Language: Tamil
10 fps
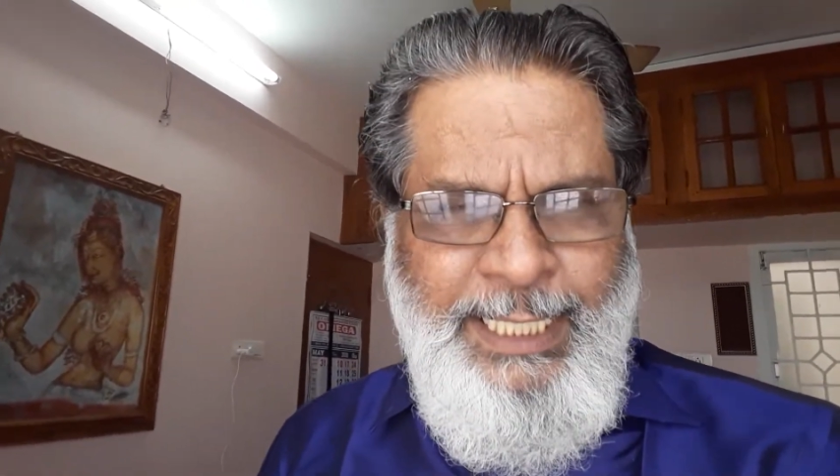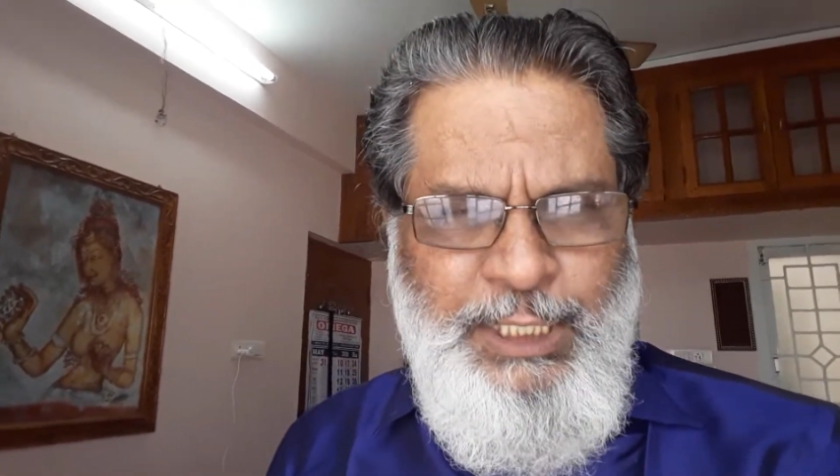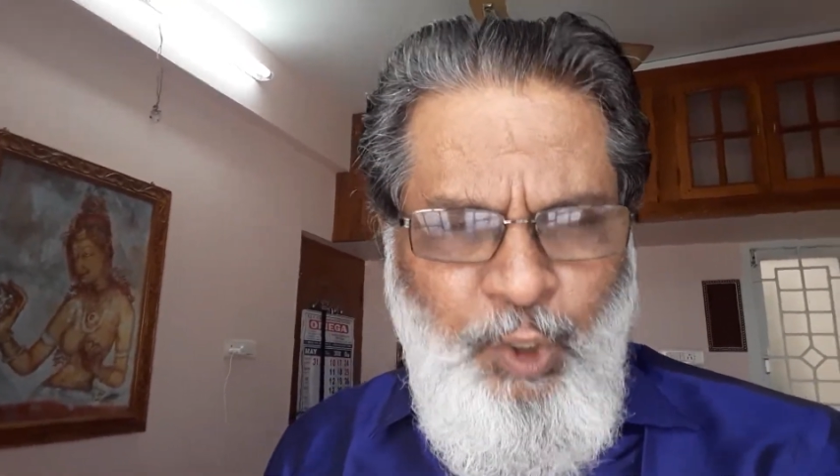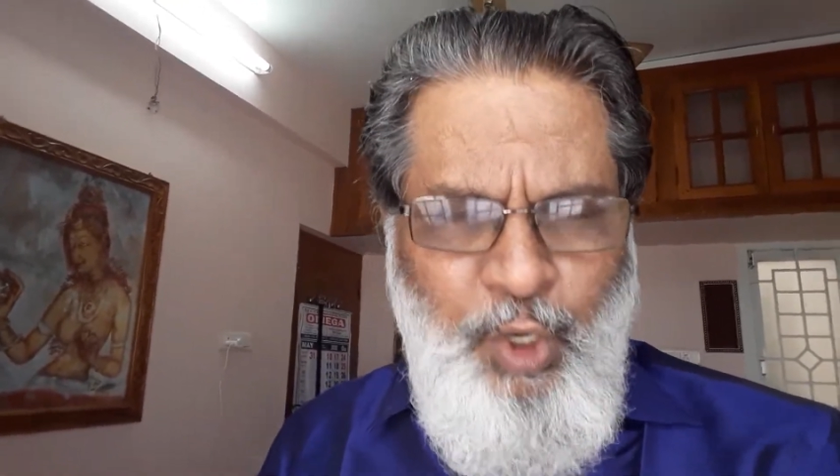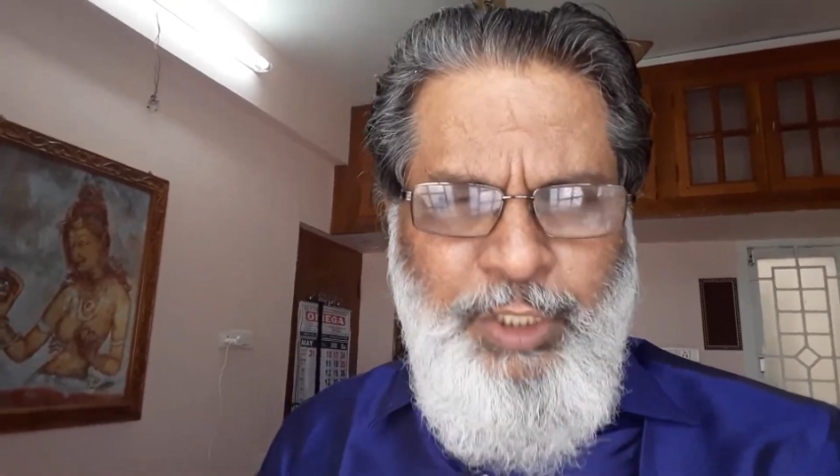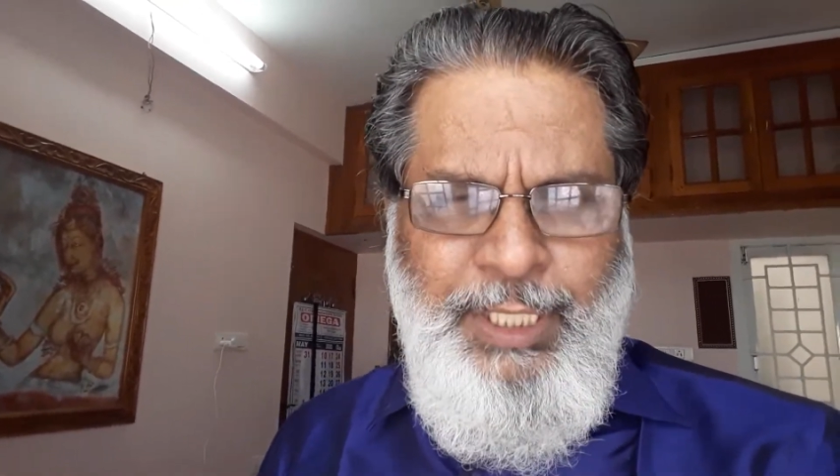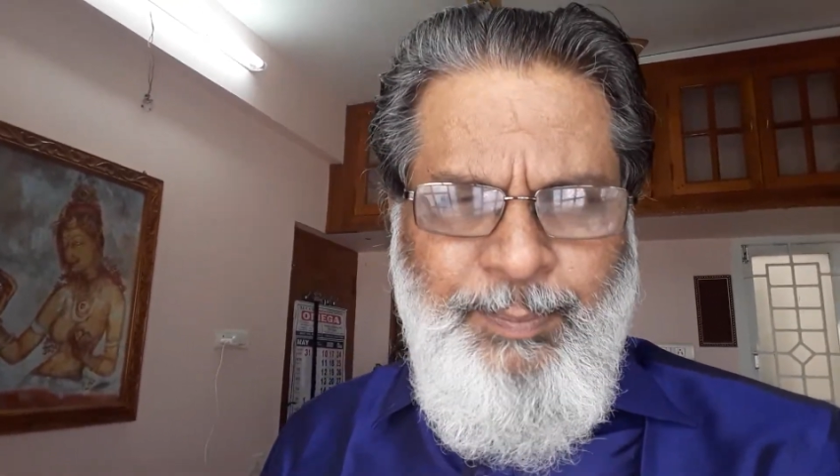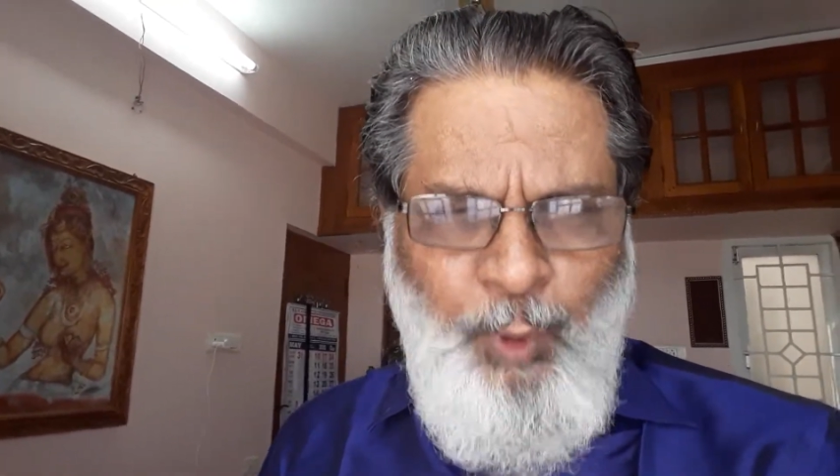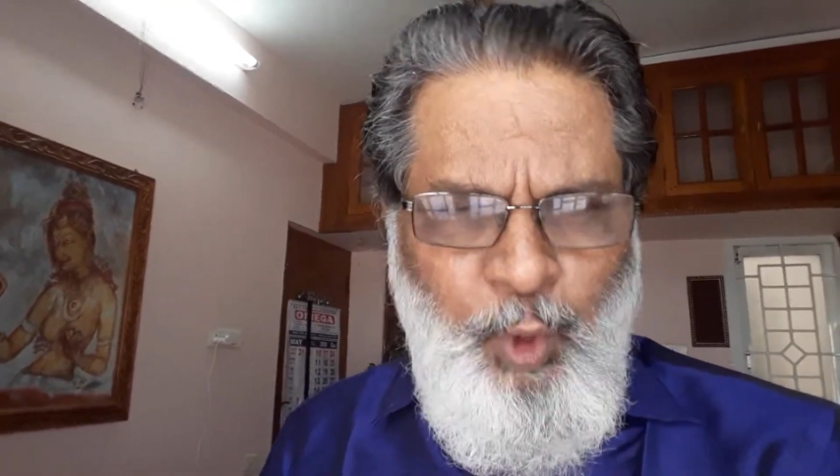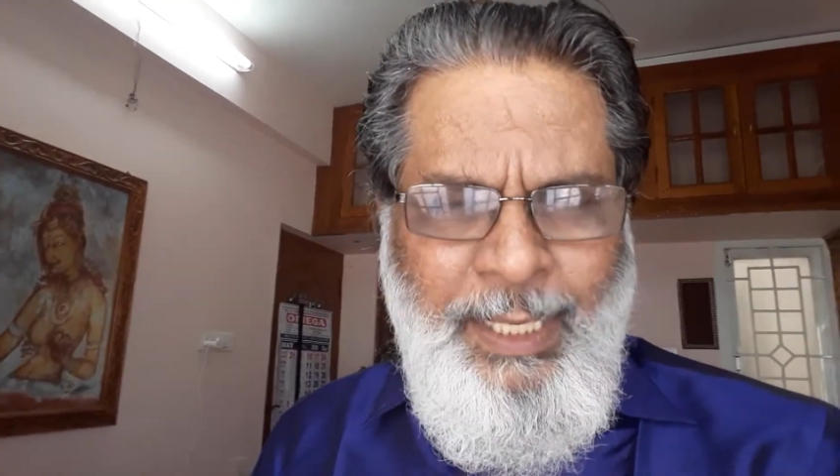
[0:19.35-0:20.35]
இச்சொல்லுக்கு
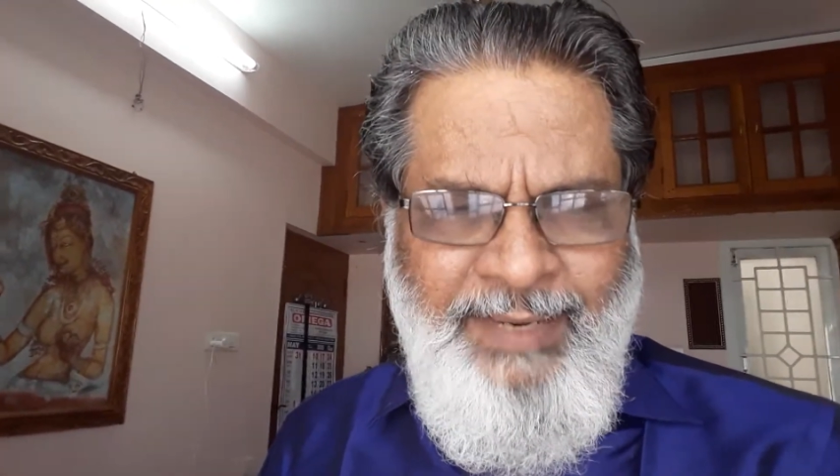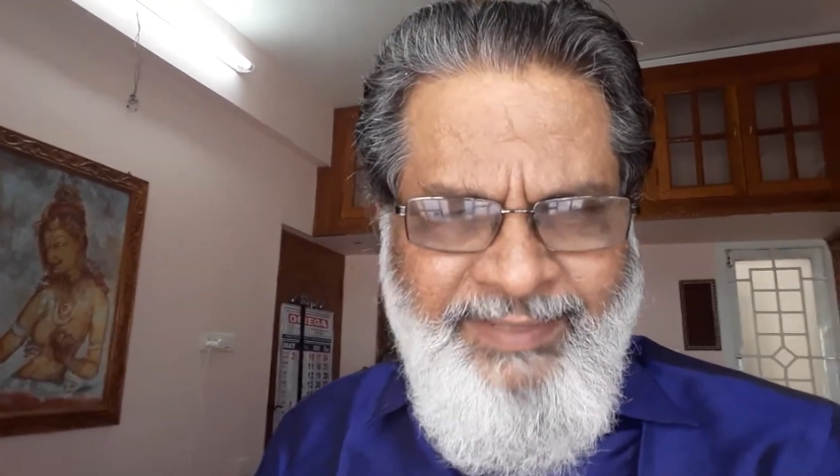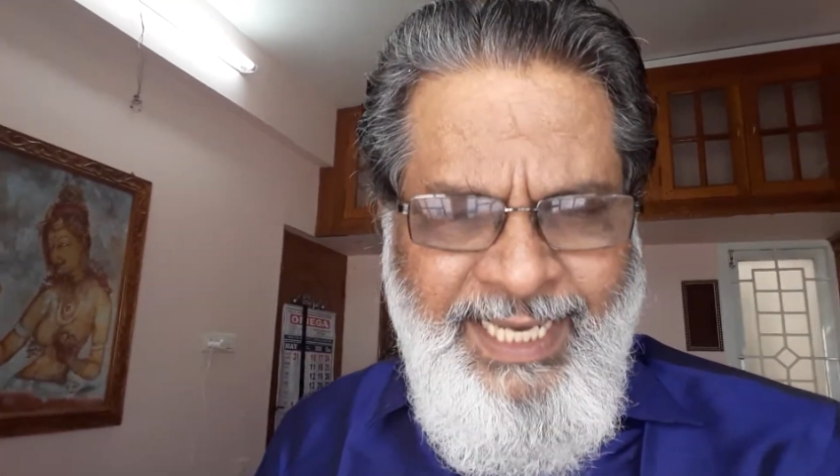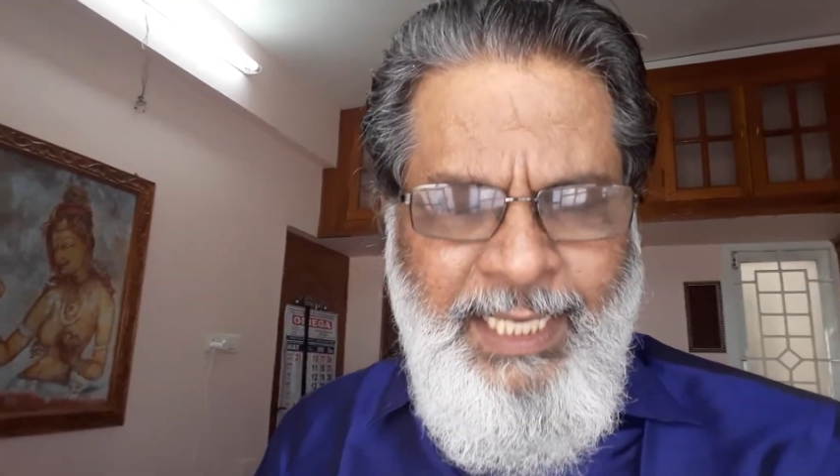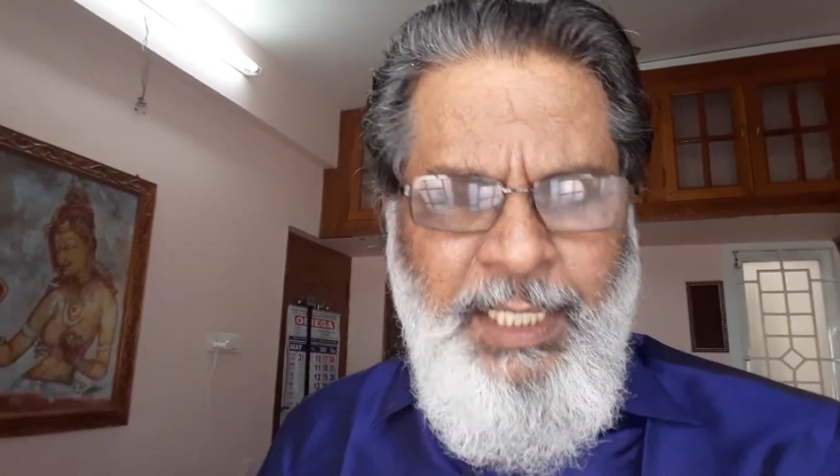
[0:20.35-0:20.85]
பொருள்